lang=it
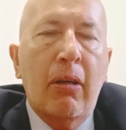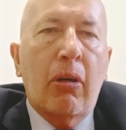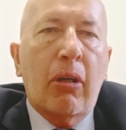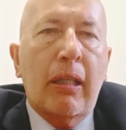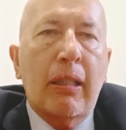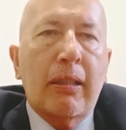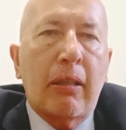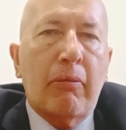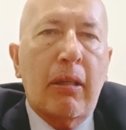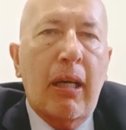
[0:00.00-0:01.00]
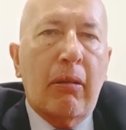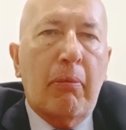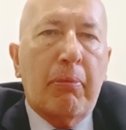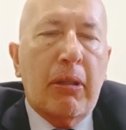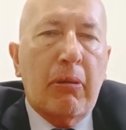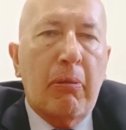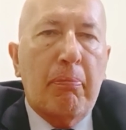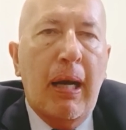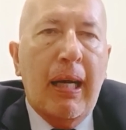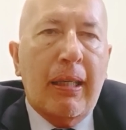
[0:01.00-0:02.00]
organizza a Quigliano presso il
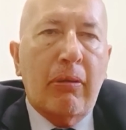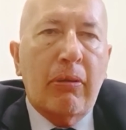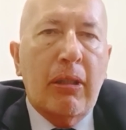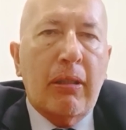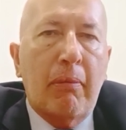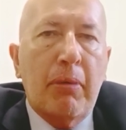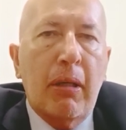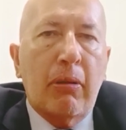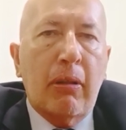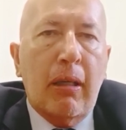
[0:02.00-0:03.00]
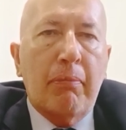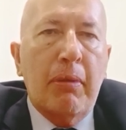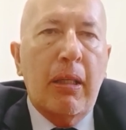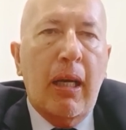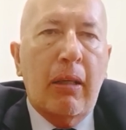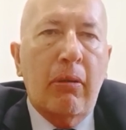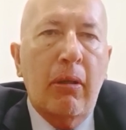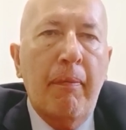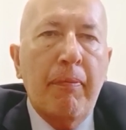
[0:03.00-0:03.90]
Parco di San Pietro a Carpignano